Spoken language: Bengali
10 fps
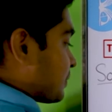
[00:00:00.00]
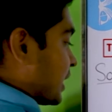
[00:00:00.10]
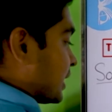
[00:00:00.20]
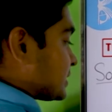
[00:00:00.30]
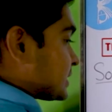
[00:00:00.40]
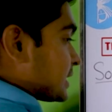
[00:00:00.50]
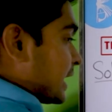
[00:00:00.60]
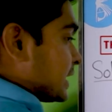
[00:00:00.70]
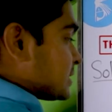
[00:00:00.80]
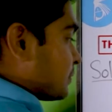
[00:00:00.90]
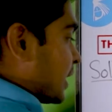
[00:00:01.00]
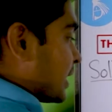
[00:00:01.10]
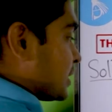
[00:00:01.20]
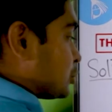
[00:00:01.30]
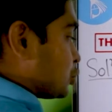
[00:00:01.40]
প্লাস এইচ বাই
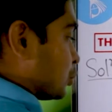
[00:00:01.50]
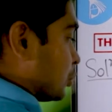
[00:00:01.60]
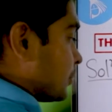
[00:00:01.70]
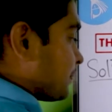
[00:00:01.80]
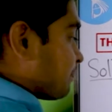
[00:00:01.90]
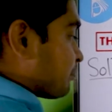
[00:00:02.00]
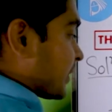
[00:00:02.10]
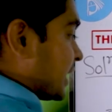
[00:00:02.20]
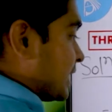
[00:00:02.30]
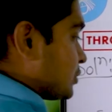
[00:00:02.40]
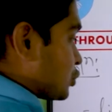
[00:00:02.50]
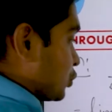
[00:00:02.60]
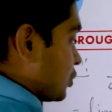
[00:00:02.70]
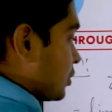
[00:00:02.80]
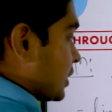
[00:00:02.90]
টু ইন্টু
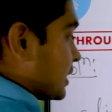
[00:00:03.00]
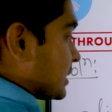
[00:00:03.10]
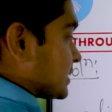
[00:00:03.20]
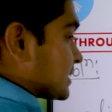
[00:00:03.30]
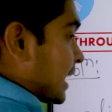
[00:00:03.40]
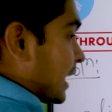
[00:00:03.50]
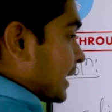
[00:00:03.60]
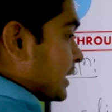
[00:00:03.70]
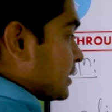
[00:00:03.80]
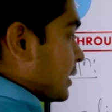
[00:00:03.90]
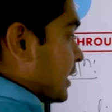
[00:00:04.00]
সাইন